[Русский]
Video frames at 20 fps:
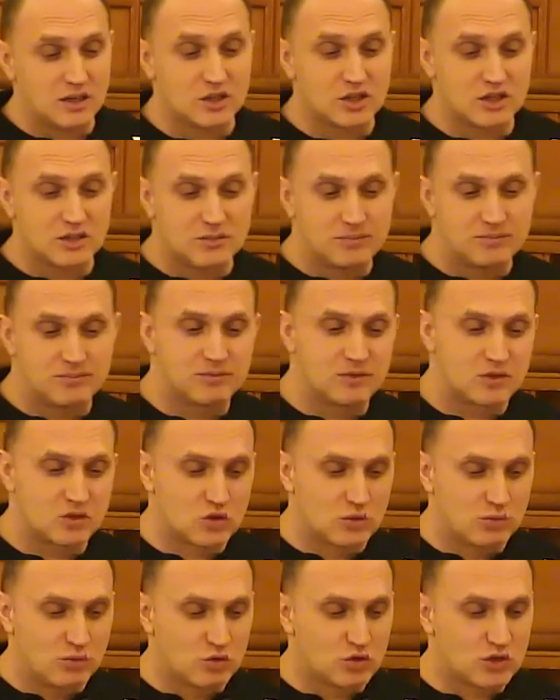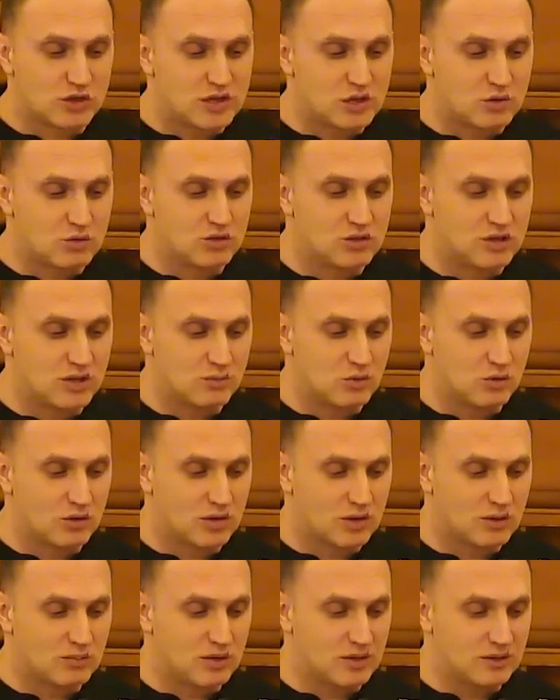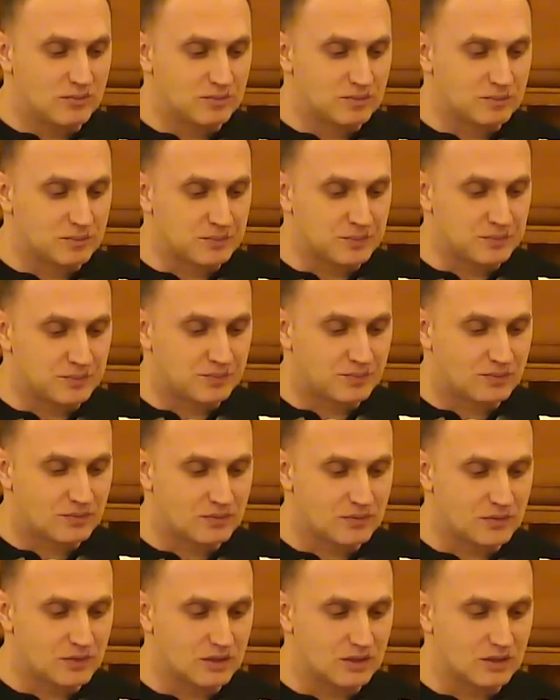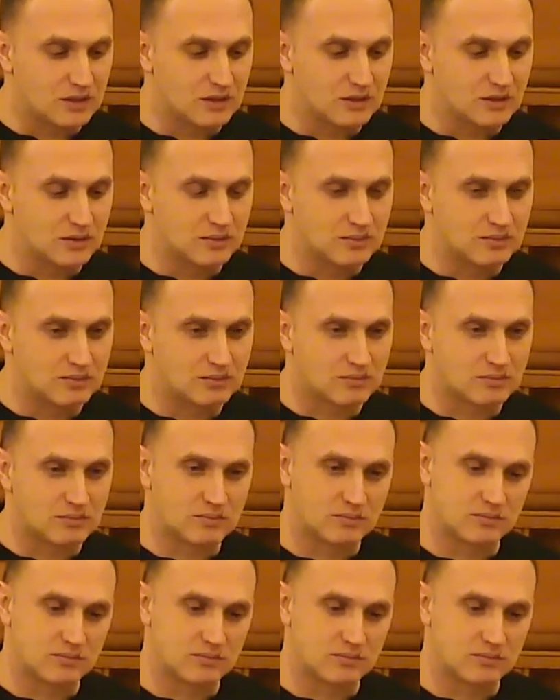И также, чтобы уже эту тему как бы э,